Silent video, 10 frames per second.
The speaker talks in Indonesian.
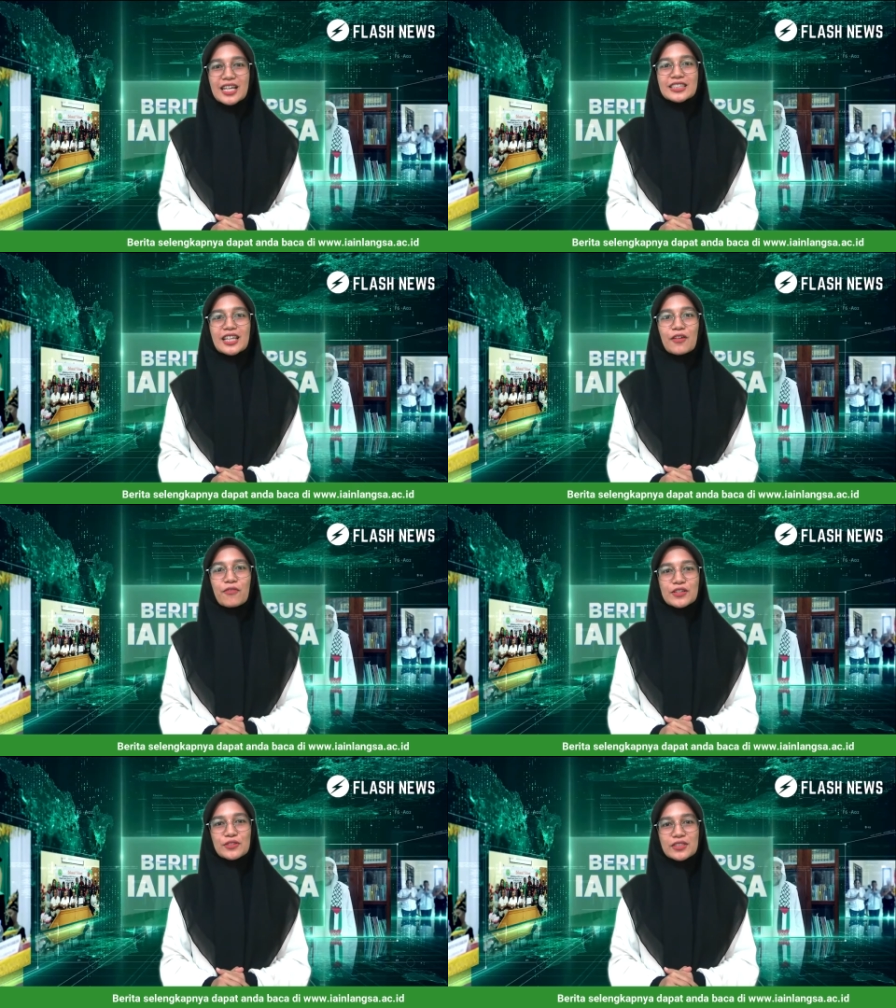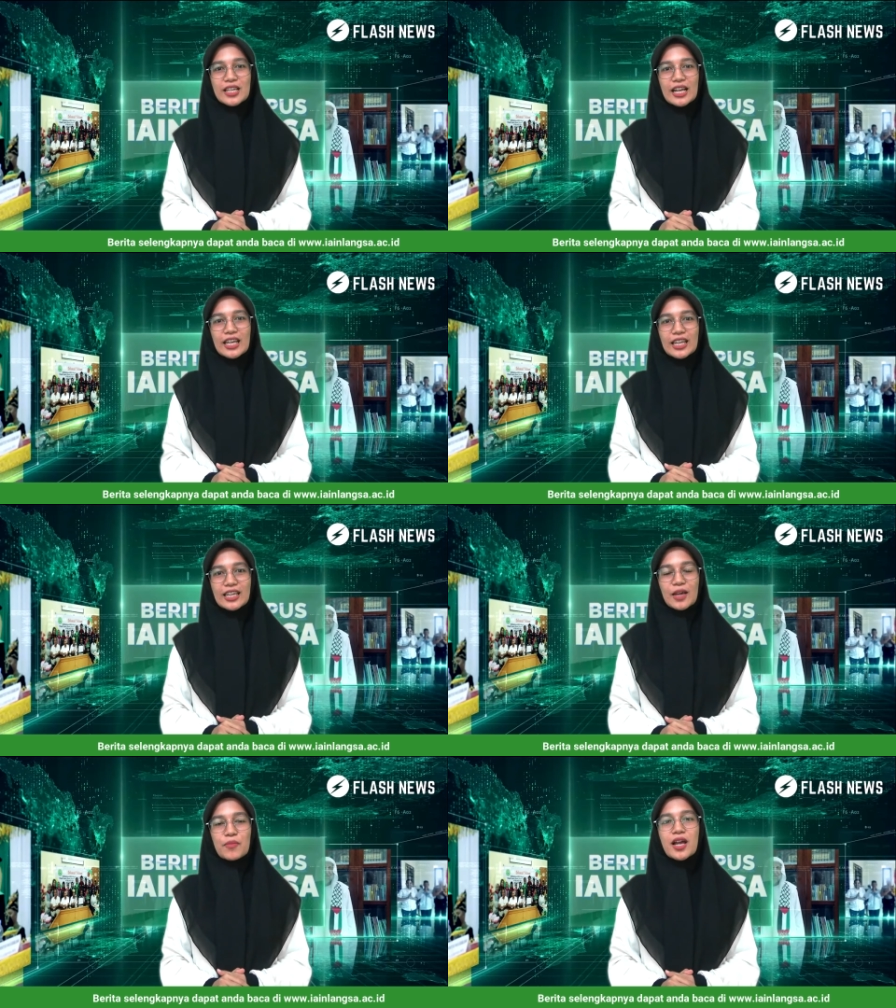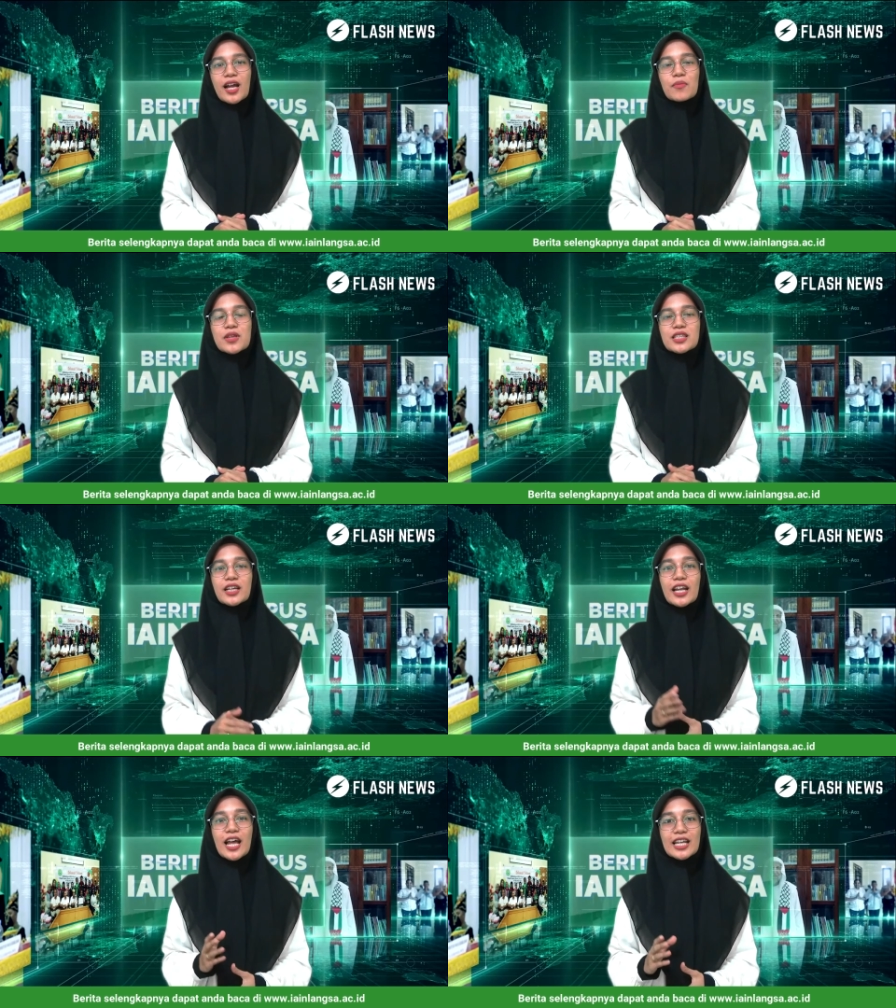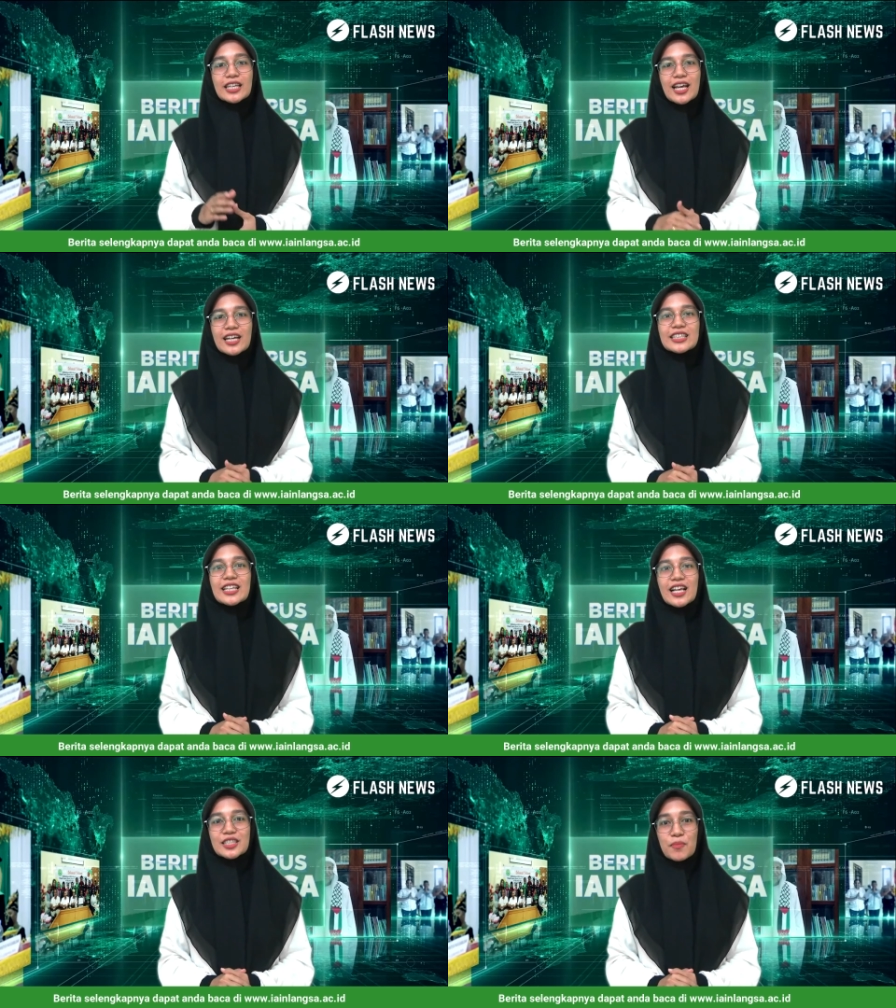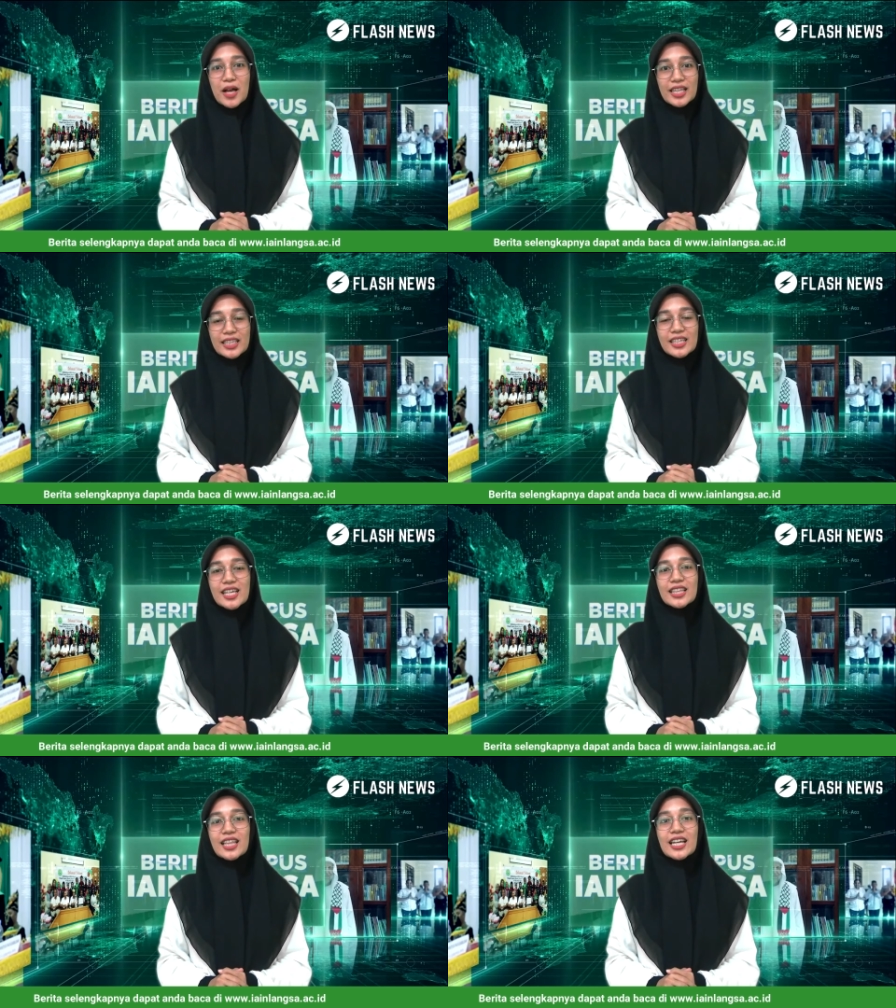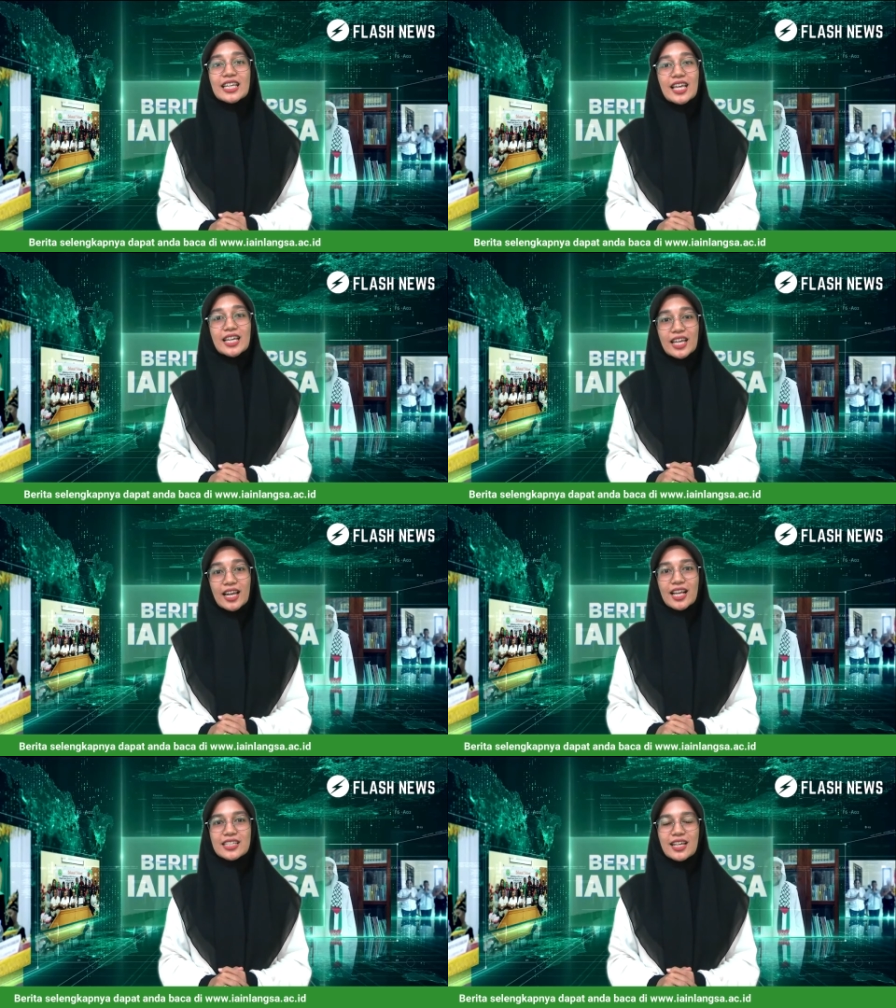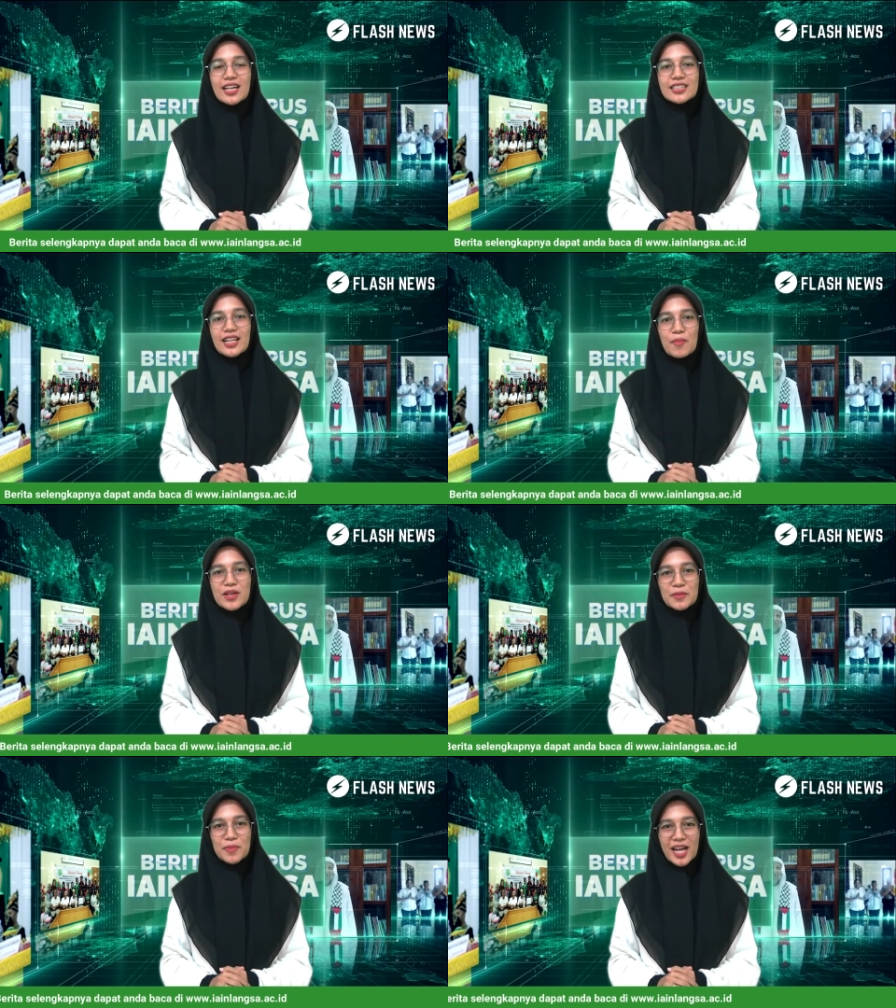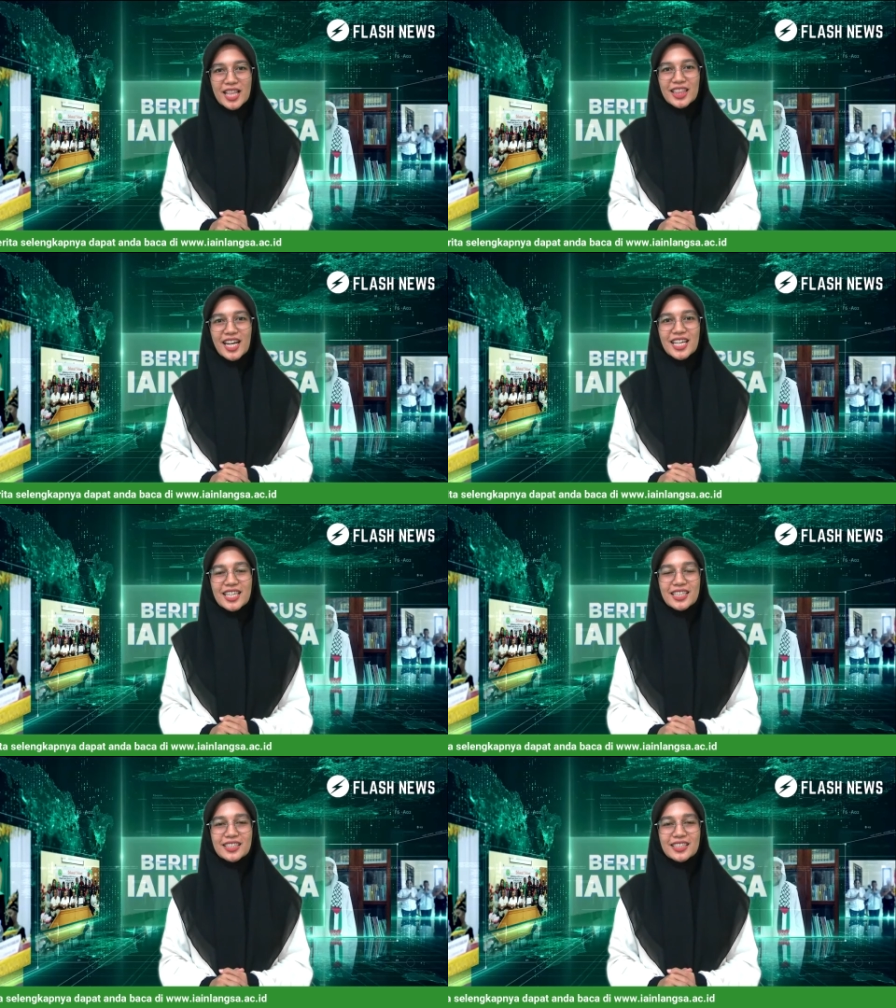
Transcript: Dalam Flash News kali ini kami akan menyajikan Anda jelas balik kegiatan YN Langsa selama sepekan terakhir.